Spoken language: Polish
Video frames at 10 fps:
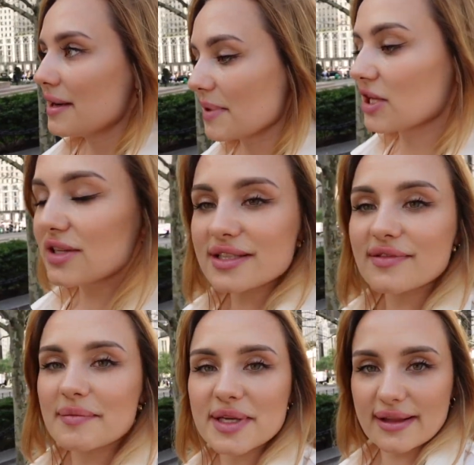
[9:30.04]
pieniądze
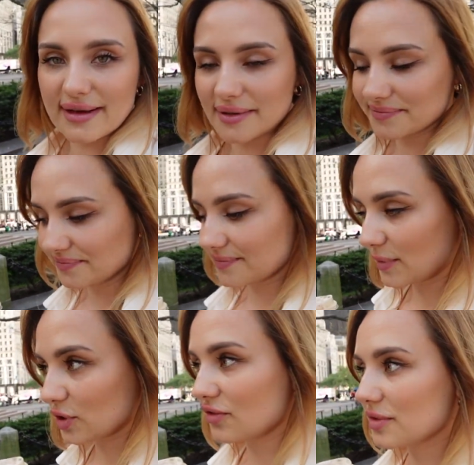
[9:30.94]
Wam nie da,
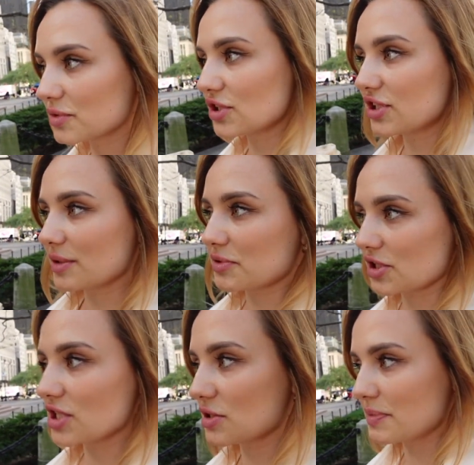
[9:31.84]
bo to Wy musicie
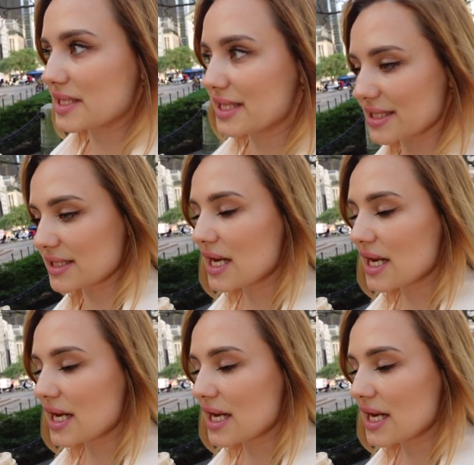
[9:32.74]
przynieść biznes,